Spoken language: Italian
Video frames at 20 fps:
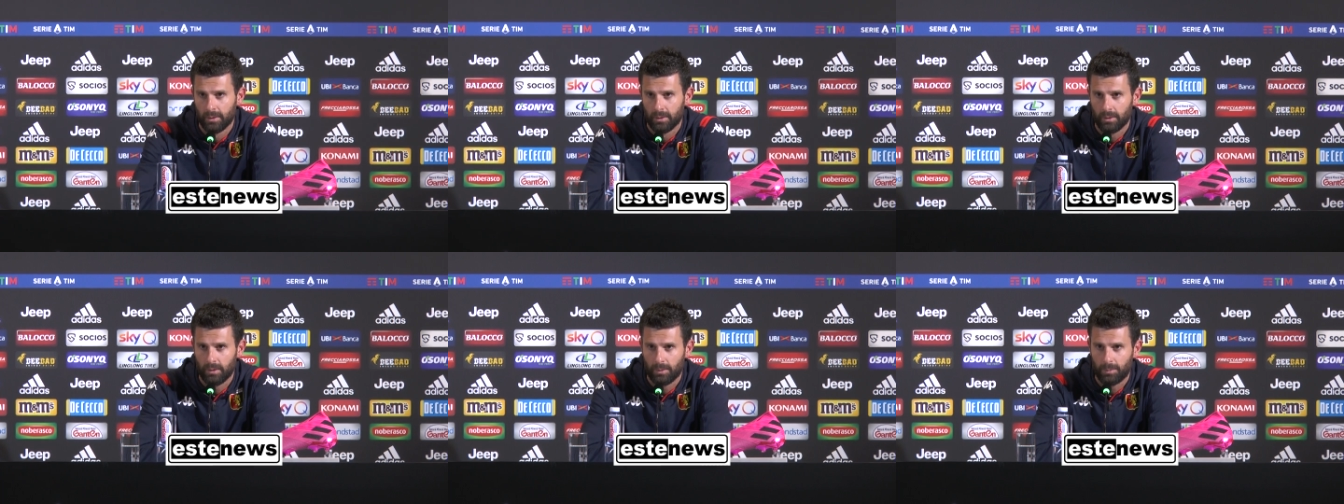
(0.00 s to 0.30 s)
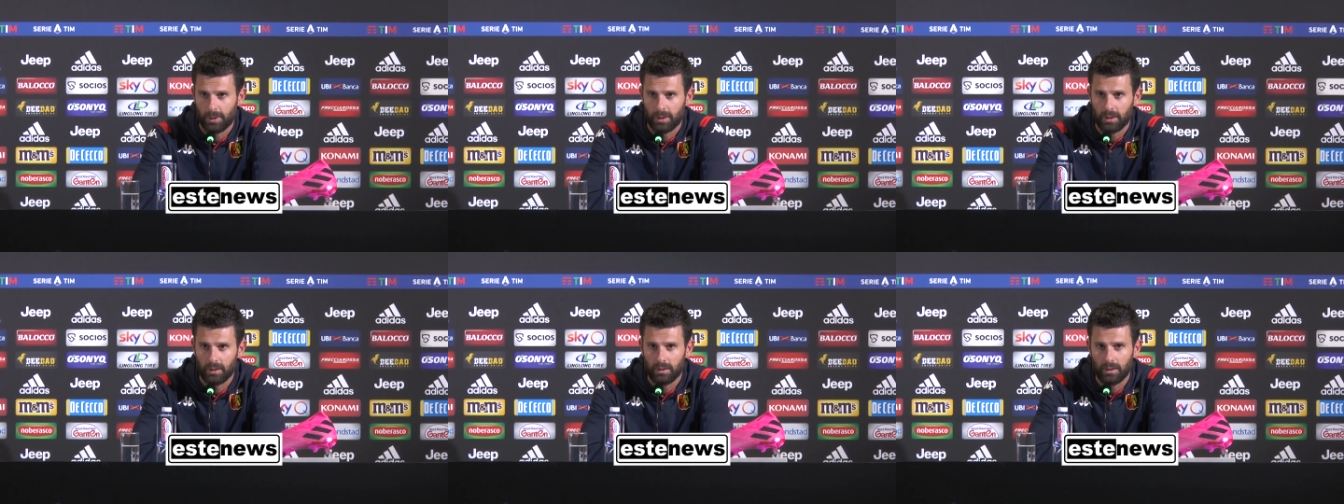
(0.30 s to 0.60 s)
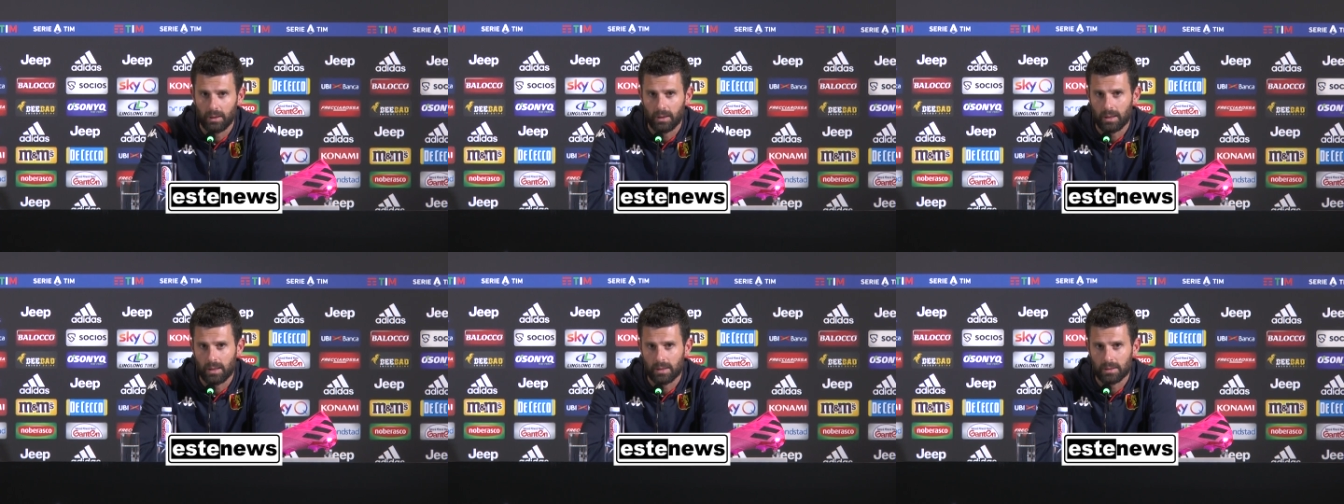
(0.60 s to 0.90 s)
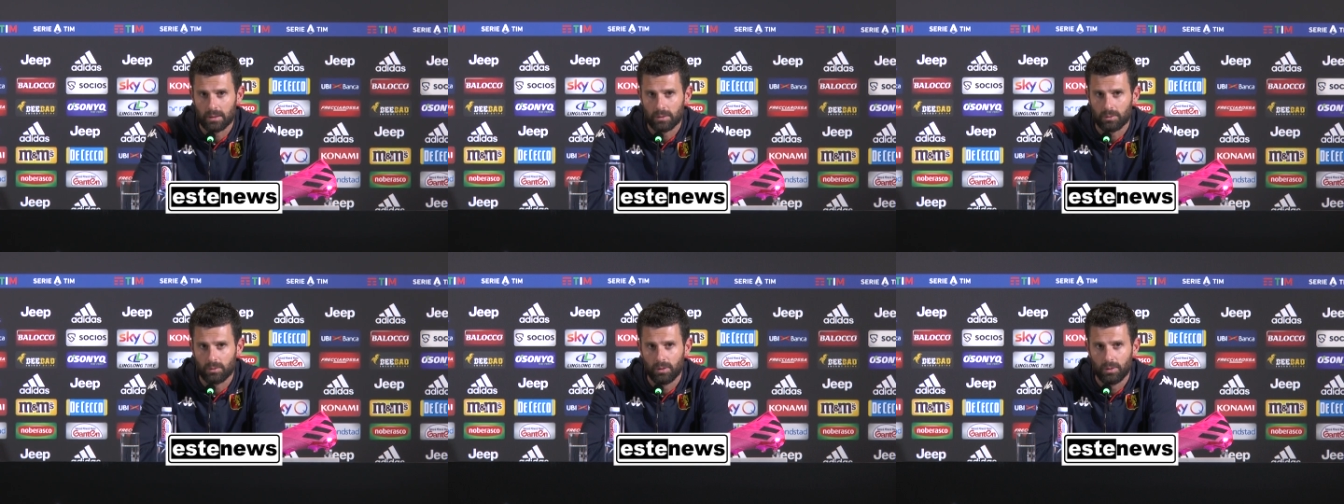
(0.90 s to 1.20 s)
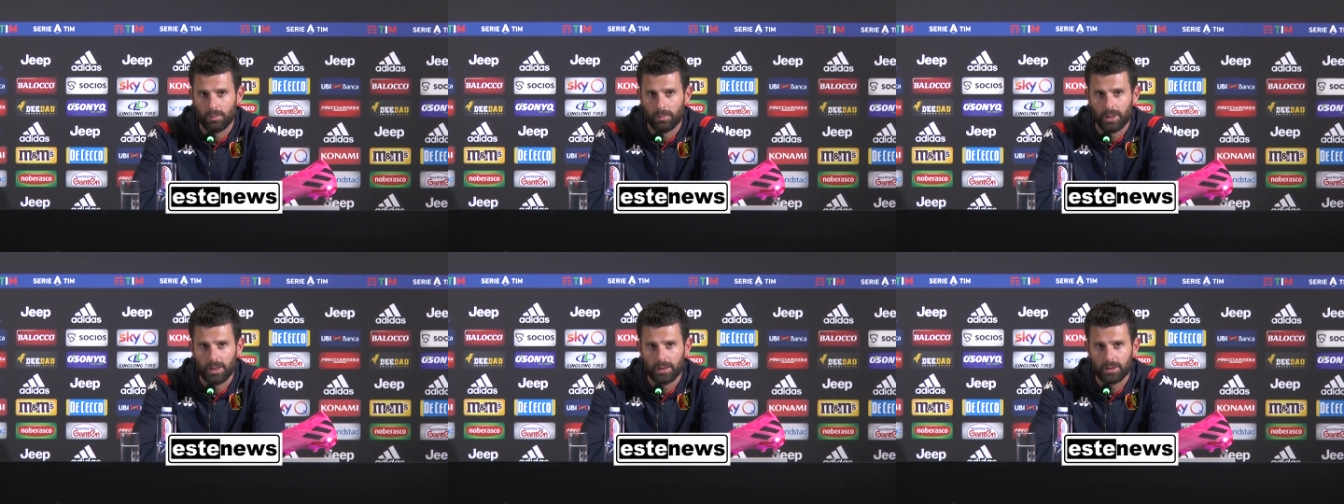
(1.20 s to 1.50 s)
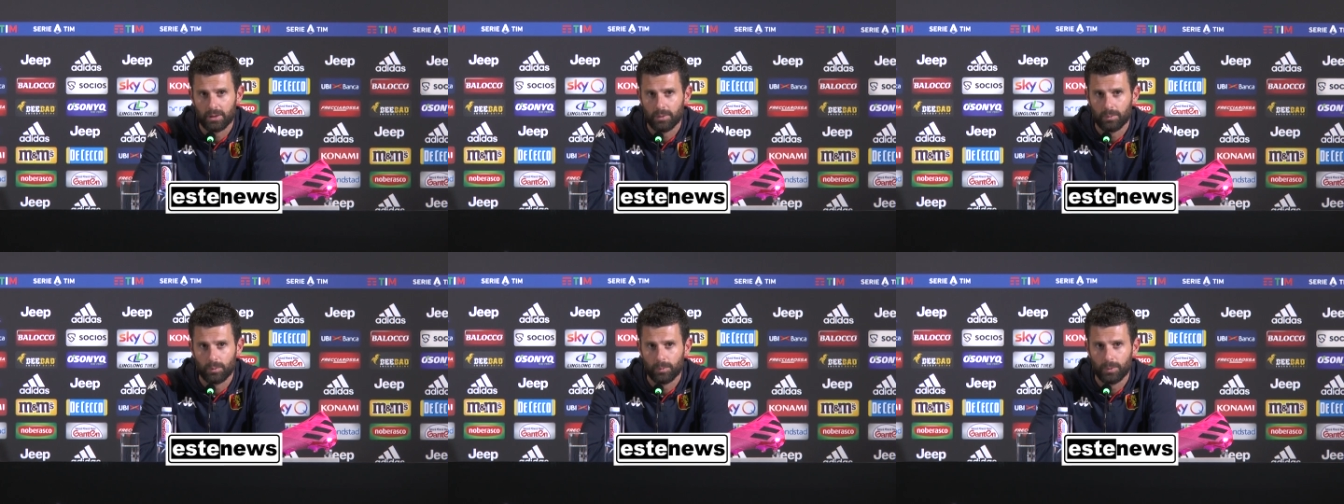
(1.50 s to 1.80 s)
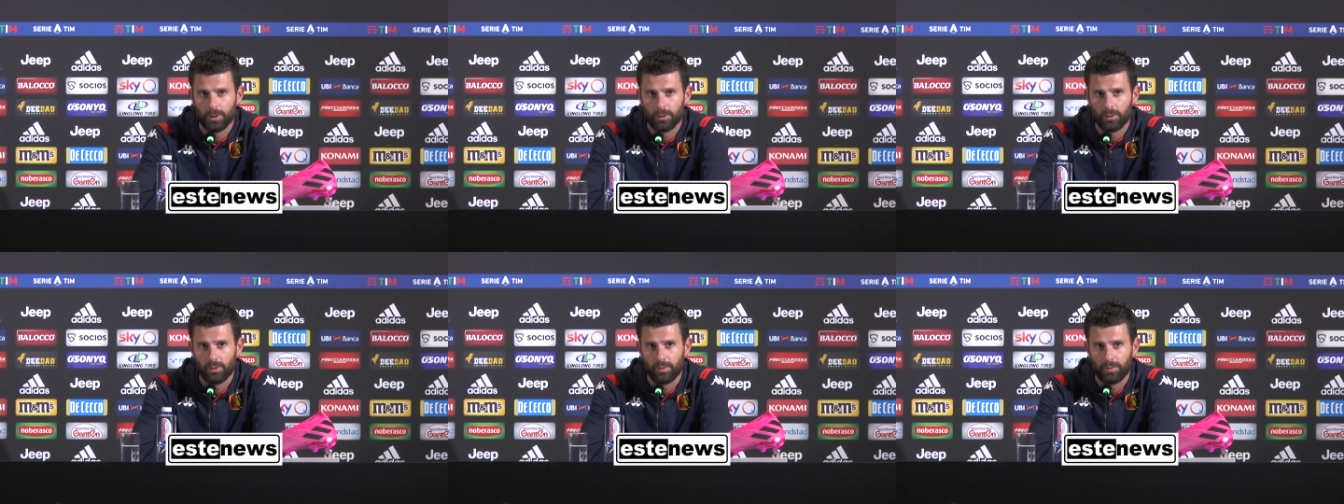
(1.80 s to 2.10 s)
la partita in casa con il Brescia in
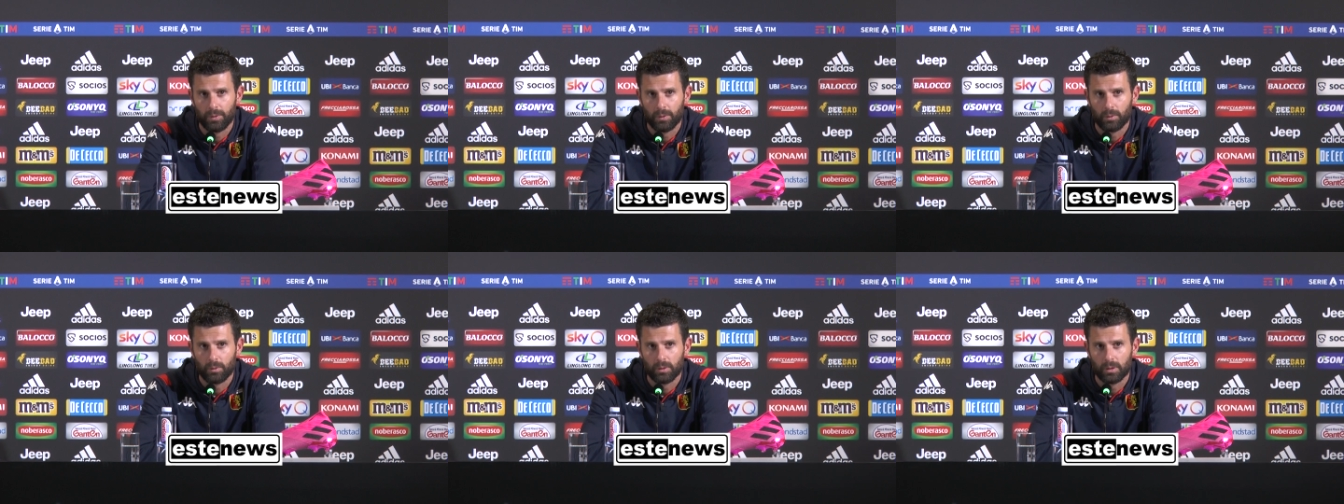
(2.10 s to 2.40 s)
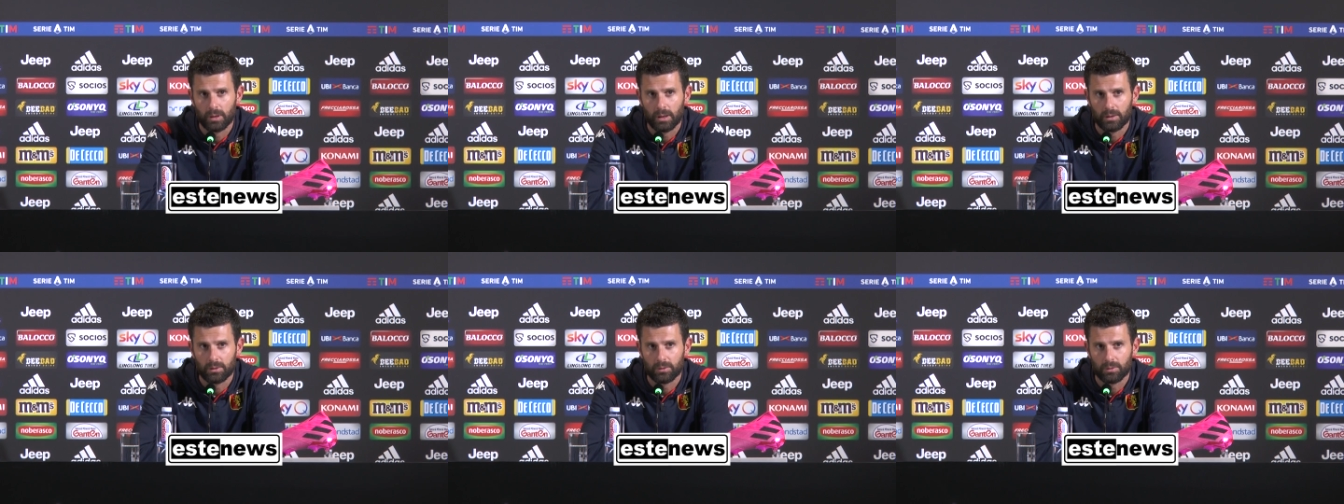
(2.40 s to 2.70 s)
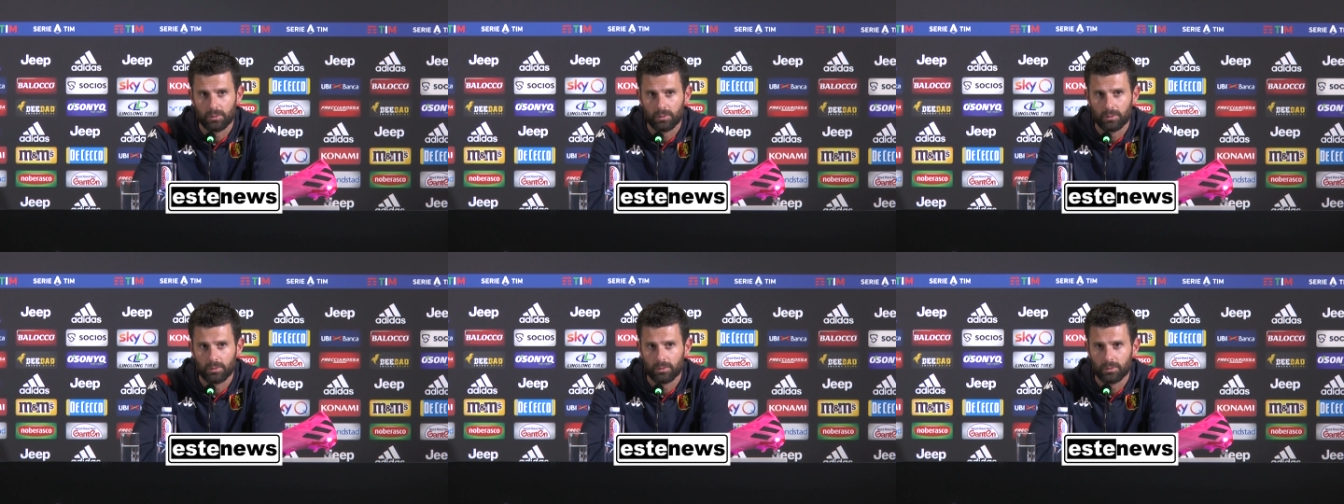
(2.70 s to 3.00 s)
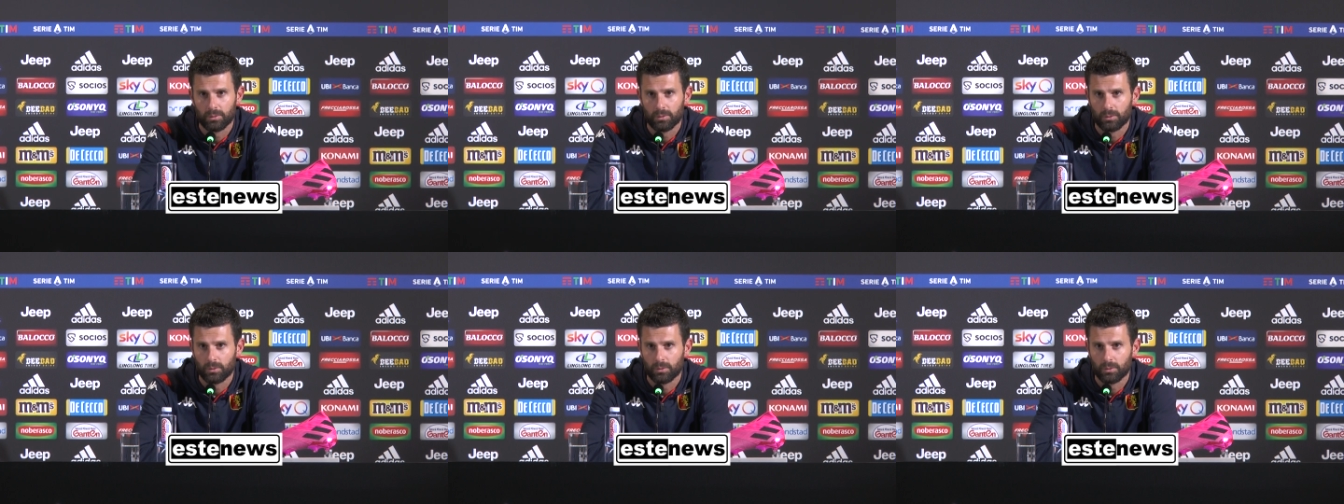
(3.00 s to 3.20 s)
momento di difficoltà sono,